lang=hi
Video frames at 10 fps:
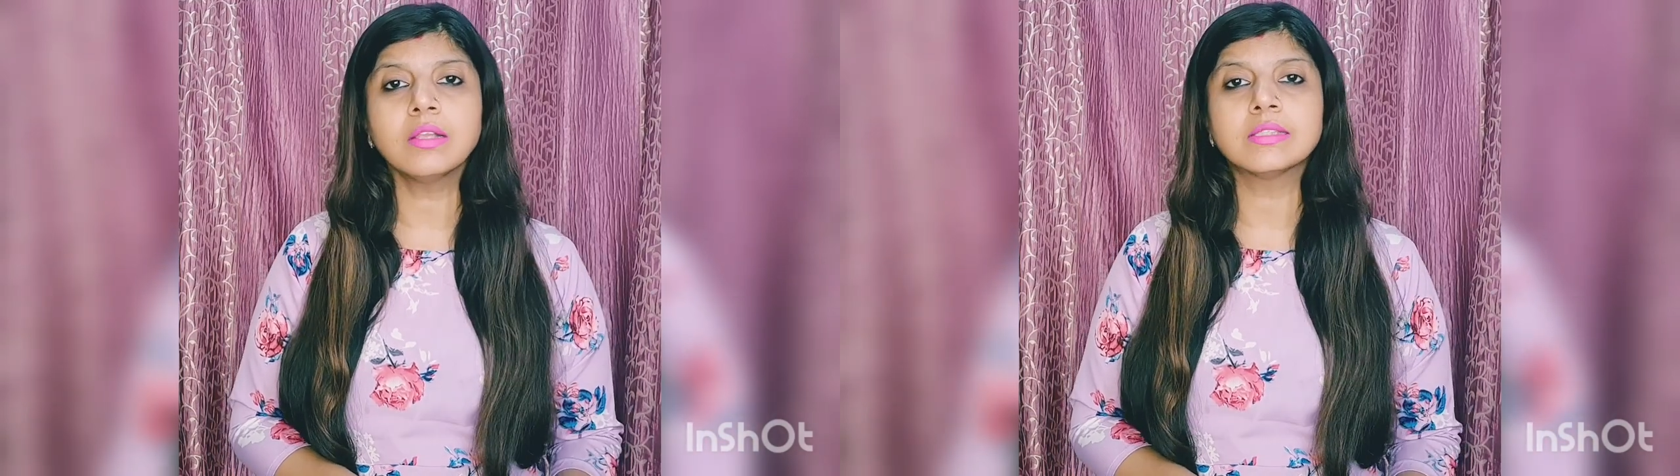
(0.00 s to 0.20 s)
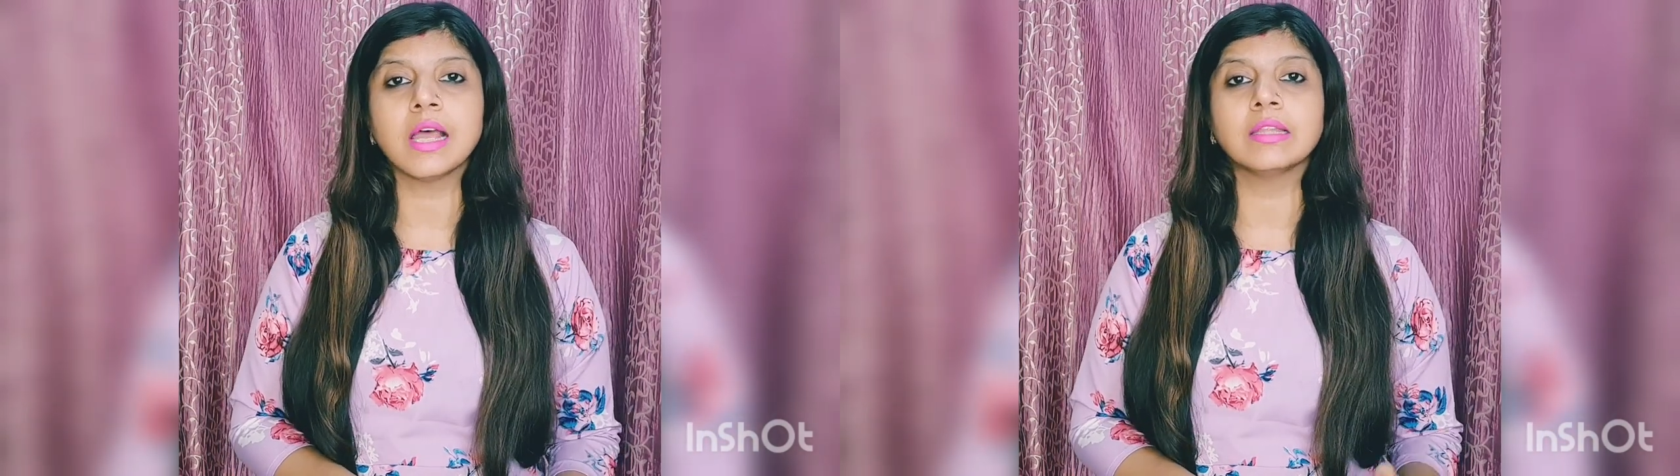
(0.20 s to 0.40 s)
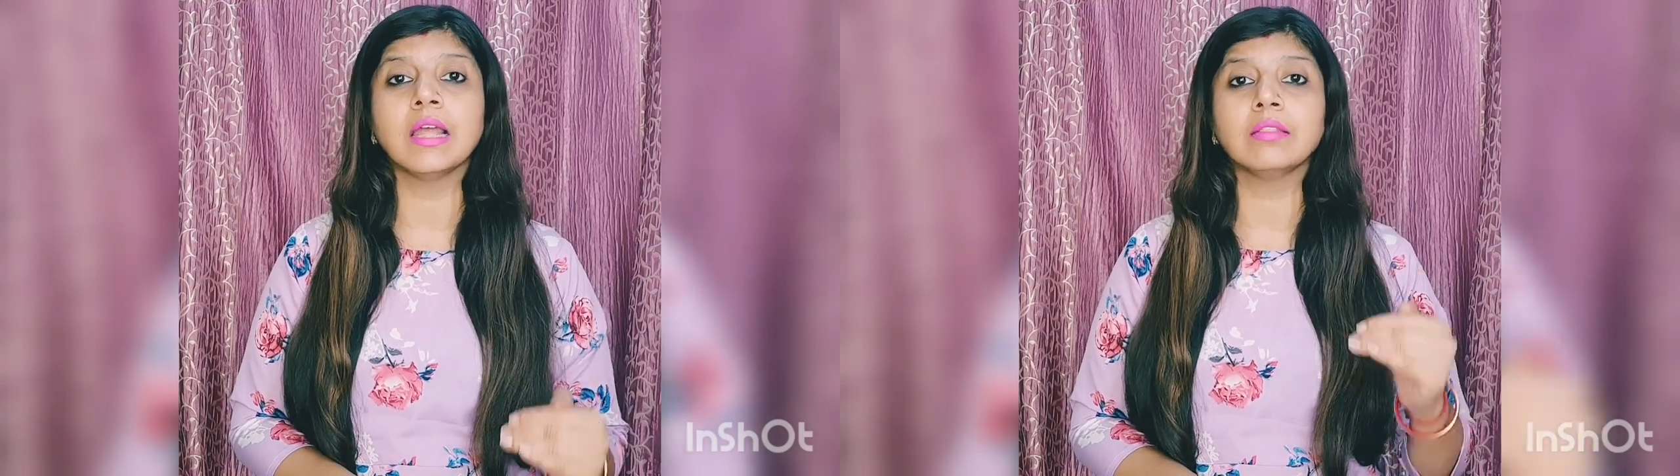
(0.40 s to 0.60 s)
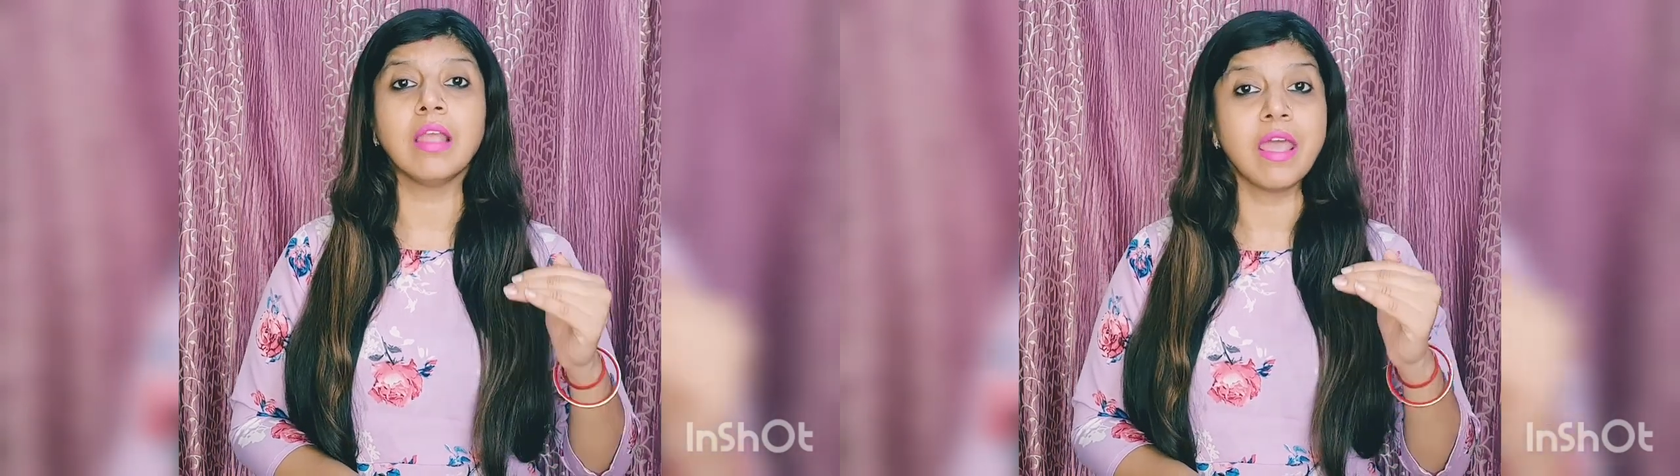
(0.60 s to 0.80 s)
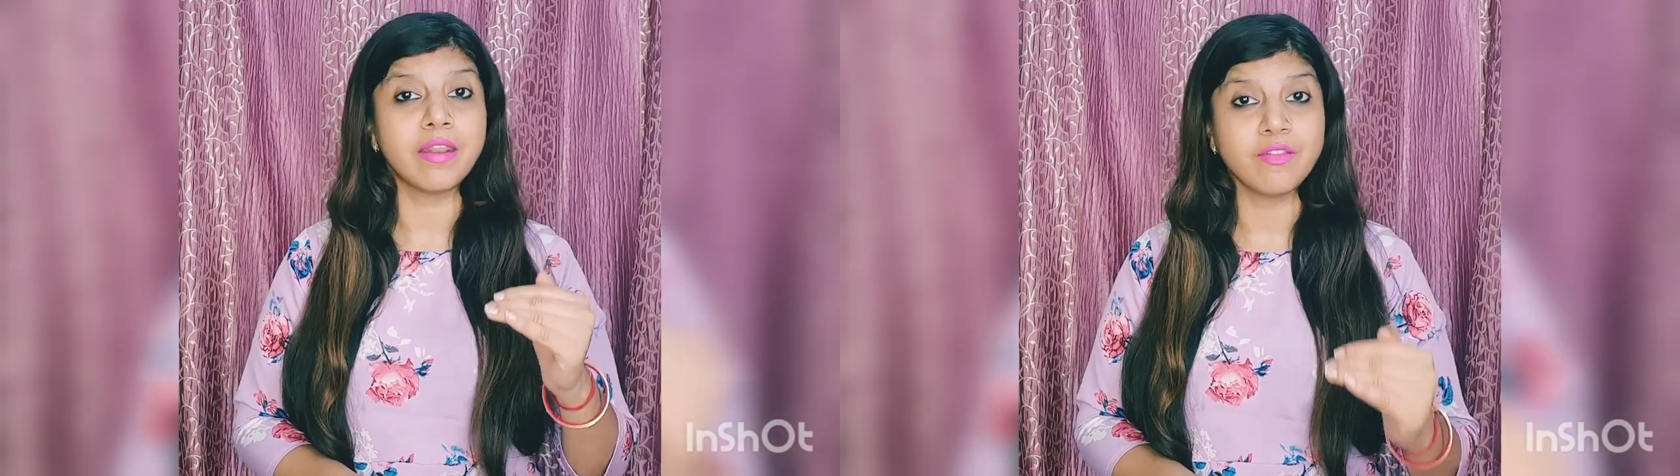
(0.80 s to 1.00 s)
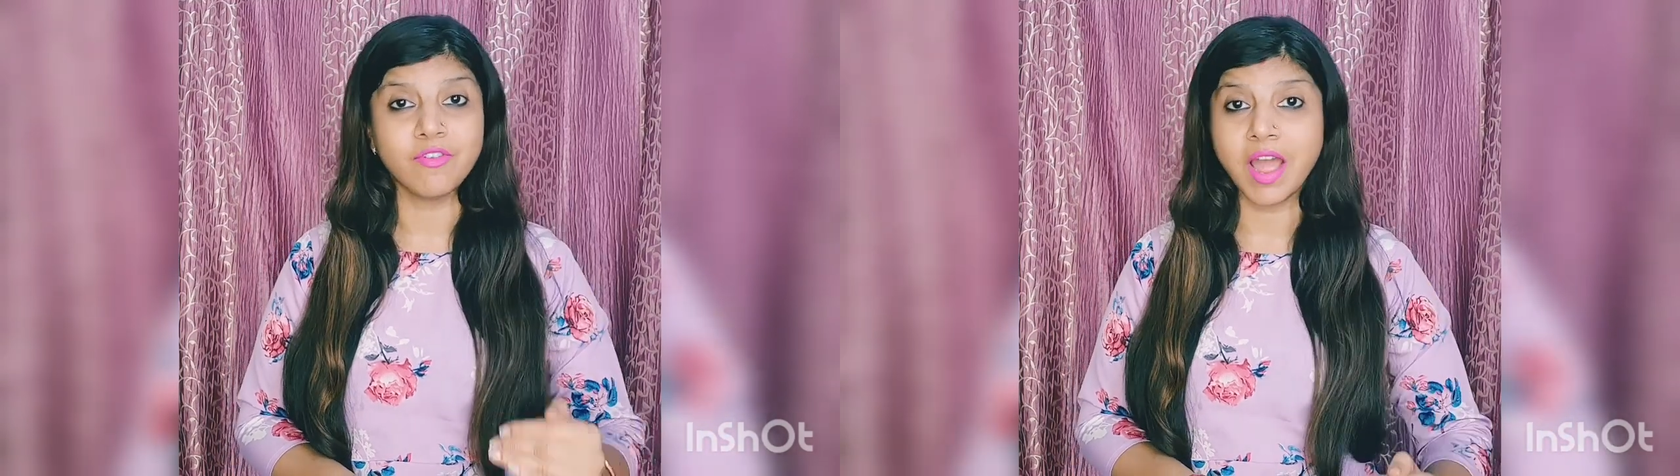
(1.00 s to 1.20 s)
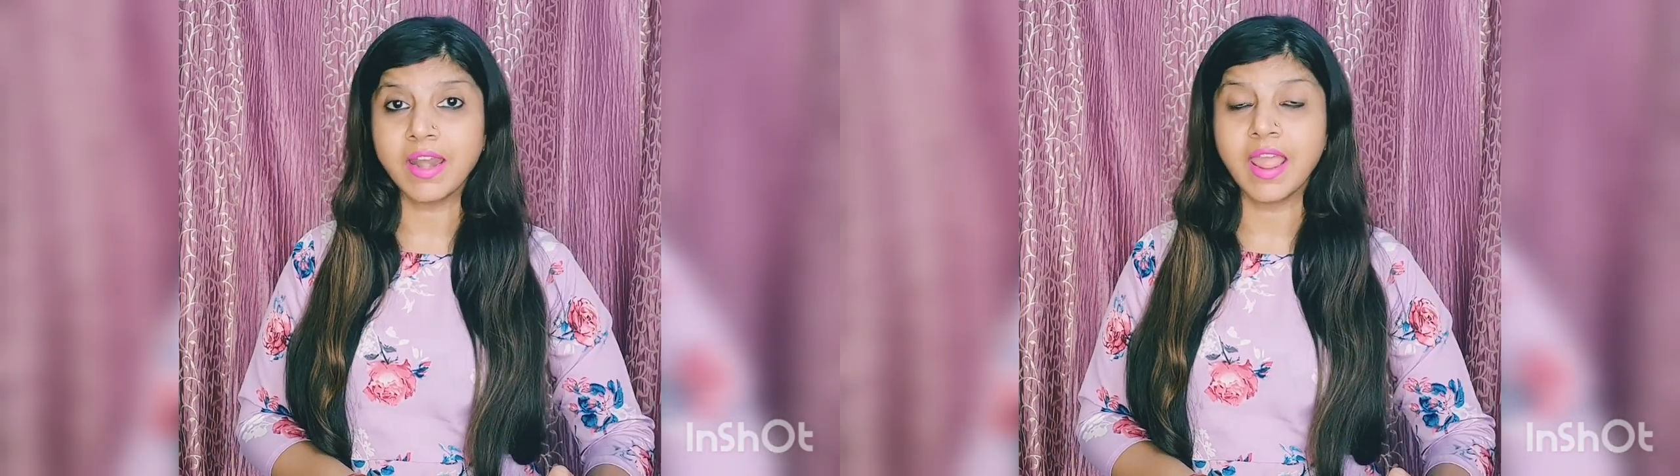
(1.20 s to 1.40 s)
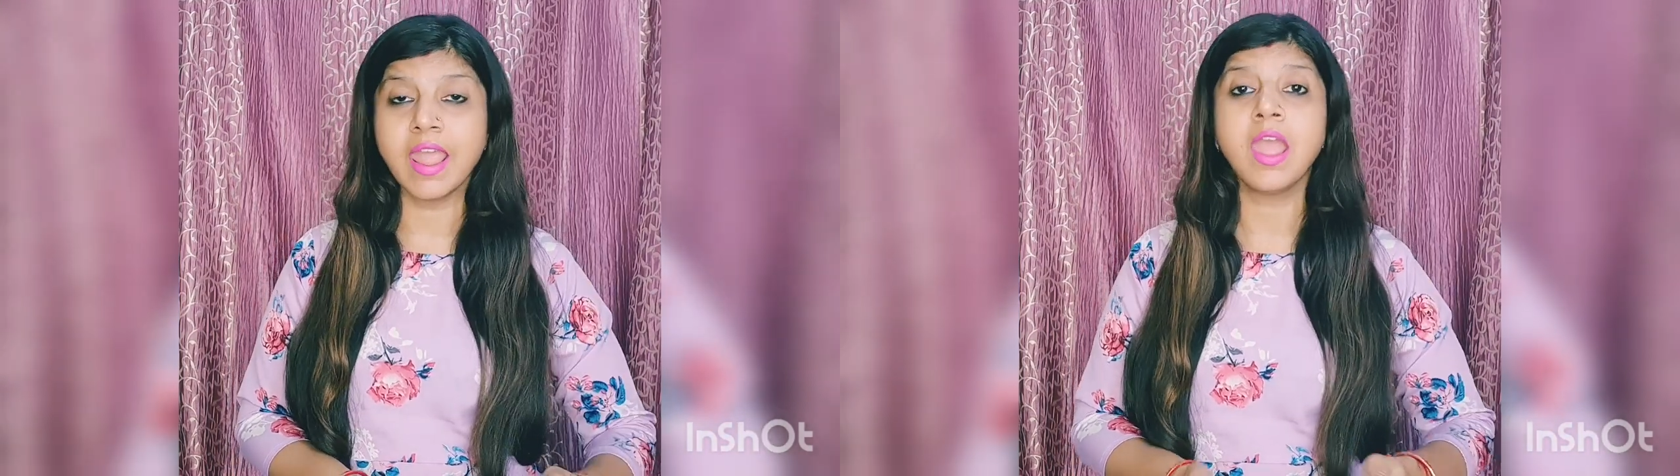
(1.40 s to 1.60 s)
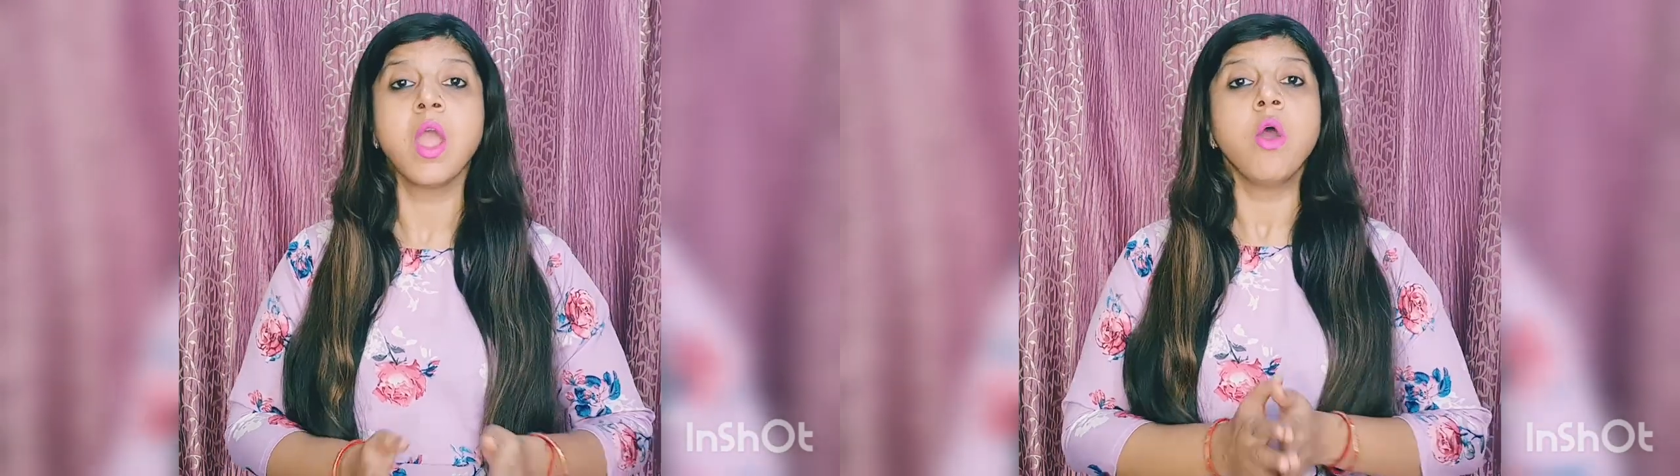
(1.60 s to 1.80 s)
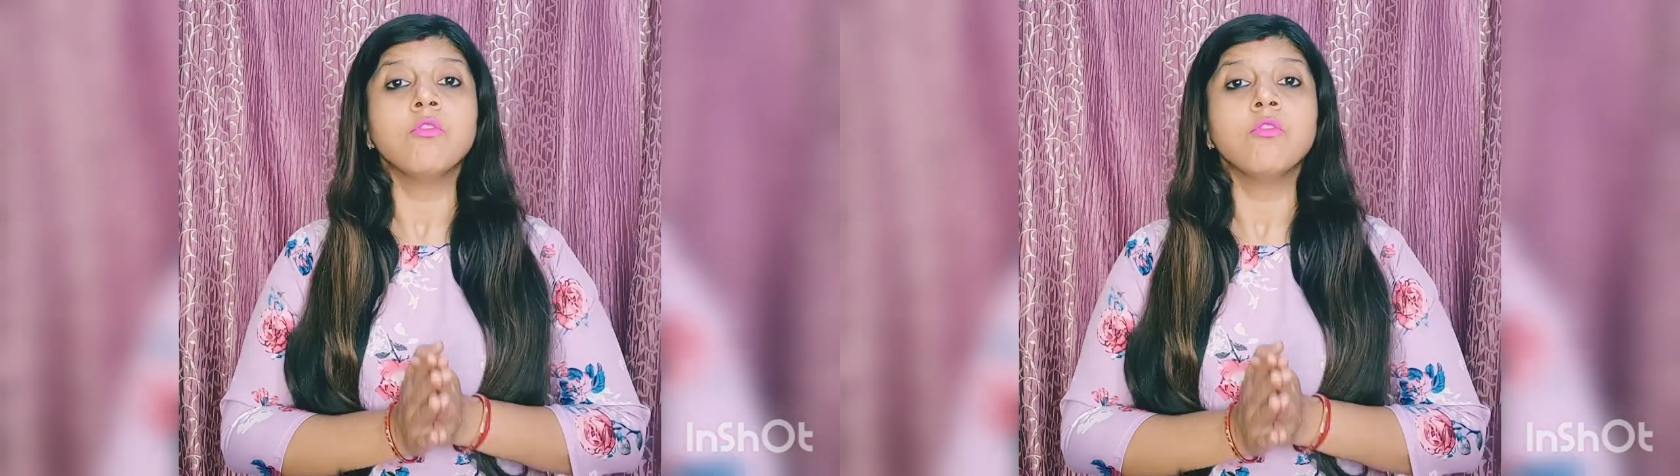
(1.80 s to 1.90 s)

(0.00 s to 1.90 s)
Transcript: ही ज्यादा धैर्यवान है